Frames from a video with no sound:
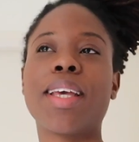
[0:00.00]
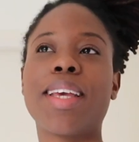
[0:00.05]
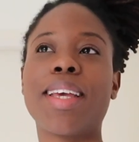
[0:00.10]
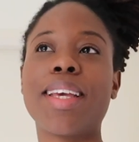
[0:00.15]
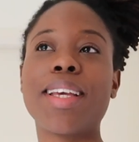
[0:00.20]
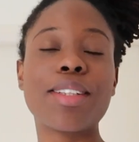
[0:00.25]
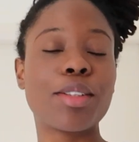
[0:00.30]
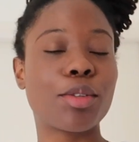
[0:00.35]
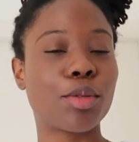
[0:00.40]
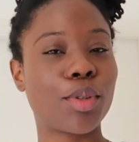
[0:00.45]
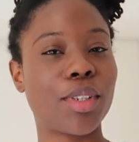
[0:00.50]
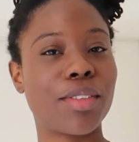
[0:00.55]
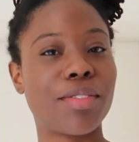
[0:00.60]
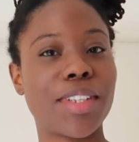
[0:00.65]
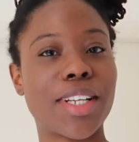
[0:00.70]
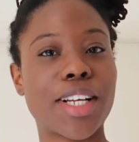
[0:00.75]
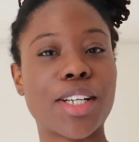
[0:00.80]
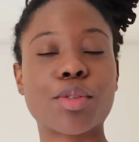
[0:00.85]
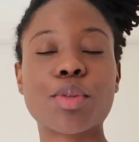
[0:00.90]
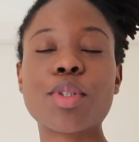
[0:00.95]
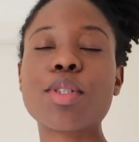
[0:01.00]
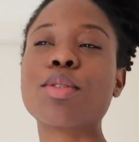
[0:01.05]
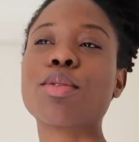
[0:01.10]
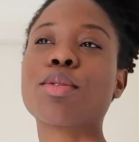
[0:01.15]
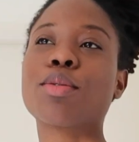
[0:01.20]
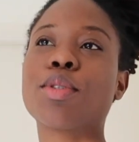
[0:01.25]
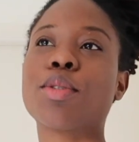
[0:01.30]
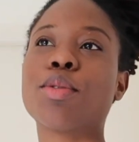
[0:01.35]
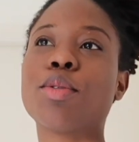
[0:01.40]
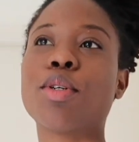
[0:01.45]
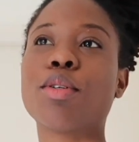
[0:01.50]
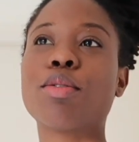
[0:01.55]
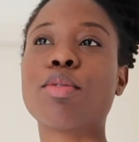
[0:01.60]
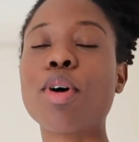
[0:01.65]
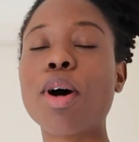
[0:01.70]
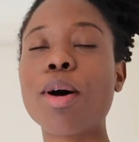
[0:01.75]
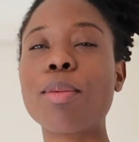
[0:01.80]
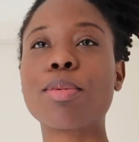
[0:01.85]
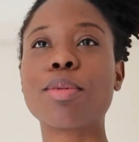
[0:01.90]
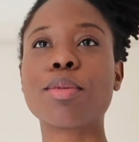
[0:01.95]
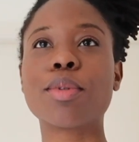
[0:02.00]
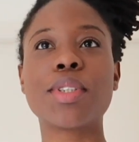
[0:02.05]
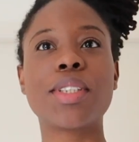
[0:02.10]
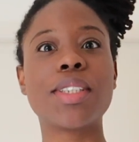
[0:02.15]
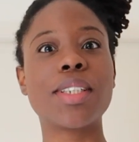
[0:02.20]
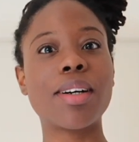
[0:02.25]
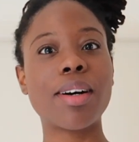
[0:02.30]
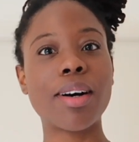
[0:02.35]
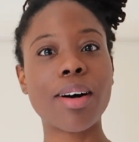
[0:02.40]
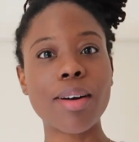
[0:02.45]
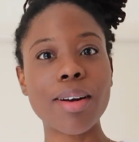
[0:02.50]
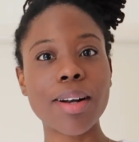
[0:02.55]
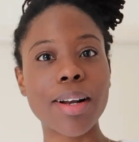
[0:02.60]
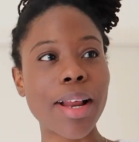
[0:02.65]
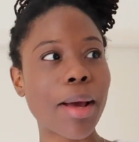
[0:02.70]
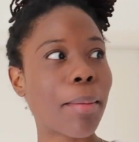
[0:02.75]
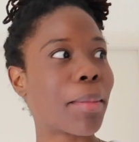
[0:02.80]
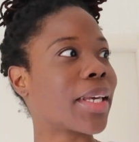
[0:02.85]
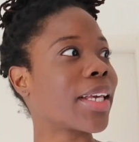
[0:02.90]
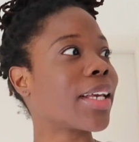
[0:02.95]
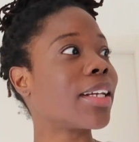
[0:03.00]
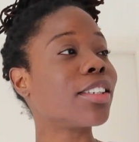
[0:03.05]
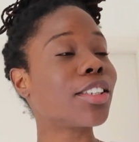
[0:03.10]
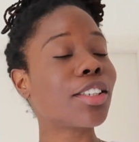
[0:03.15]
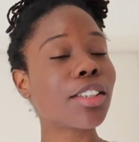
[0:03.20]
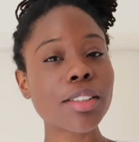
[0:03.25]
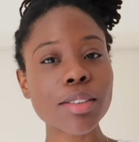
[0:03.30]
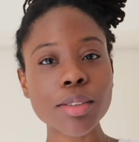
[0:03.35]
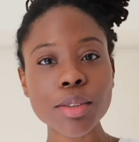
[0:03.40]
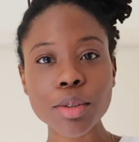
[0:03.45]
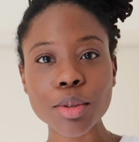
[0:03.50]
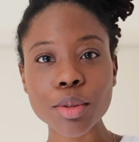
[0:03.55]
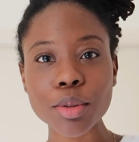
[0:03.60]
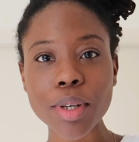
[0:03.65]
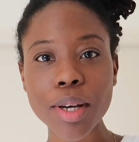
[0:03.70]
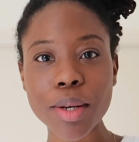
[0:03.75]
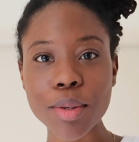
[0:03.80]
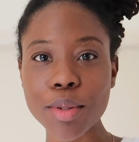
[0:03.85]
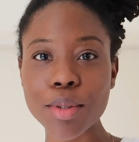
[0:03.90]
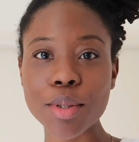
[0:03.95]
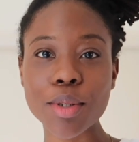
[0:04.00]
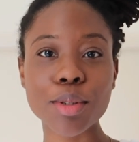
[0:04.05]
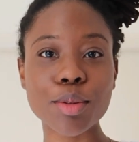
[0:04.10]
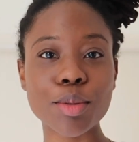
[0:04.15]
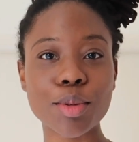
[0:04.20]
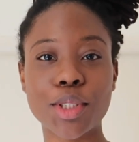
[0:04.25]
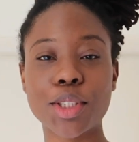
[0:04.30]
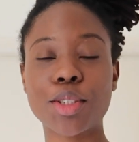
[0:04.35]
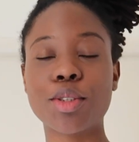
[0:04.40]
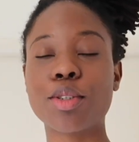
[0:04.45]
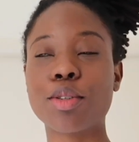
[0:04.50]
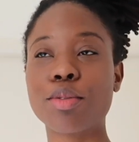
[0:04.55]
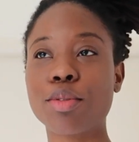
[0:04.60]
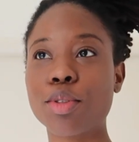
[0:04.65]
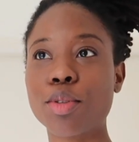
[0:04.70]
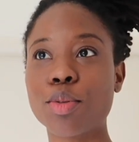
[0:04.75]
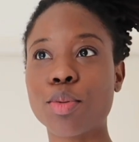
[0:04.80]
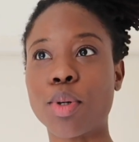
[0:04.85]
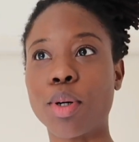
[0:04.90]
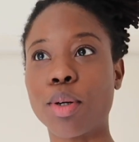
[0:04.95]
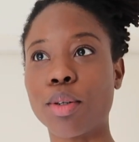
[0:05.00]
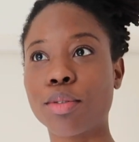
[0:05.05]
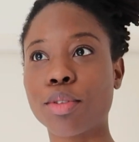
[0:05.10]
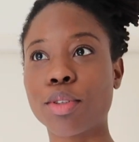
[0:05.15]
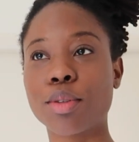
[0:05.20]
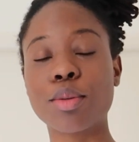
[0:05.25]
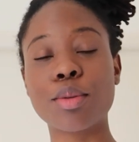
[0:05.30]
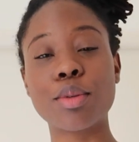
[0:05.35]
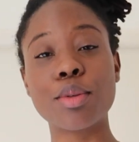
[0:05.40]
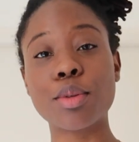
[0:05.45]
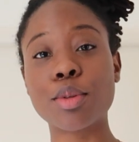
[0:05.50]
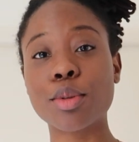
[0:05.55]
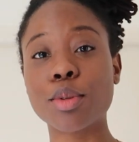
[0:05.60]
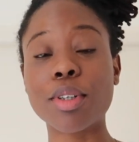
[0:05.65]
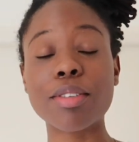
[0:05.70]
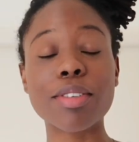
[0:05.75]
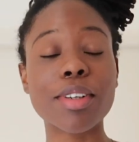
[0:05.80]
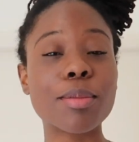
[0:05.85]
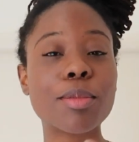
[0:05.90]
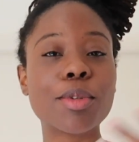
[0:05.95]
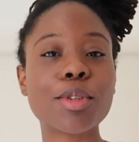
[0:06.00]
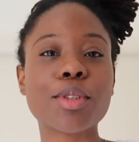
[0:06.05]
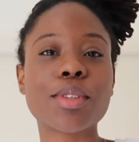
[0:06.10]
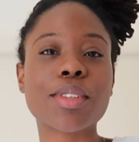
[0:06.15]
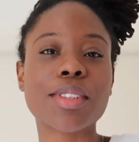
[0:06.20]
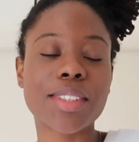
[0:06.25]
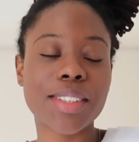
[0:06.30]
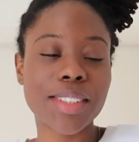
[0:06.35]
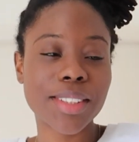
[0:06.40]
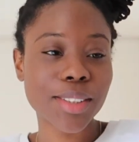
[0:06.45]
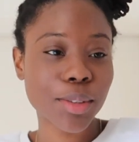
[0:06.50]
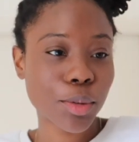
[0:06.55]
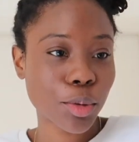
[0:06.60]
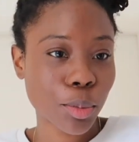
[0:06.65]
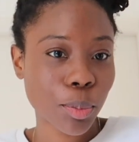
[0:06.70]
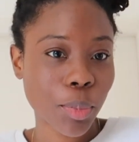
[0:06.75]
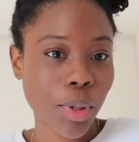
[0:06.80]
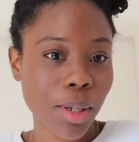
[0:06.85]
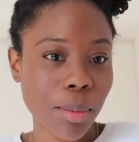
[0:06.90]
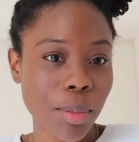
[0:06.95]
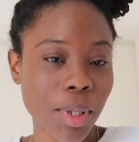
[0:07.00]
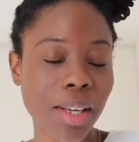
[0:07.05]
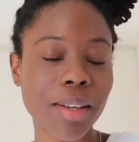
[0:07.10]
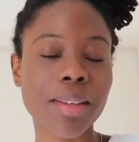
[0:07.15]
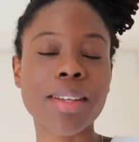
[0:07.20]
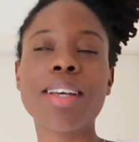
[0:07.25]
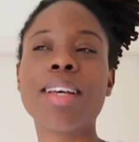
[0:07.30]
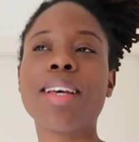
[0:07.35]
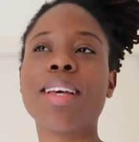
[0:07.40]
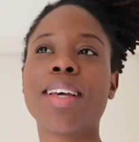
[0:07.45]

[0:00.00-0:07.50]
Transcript: Et tous les villageois sont venus le voir pour lui dire Oh là là, mais quelle chance tu as eu que tous tes chevaux soient revenus, tu dois vraiment te sentir super bien.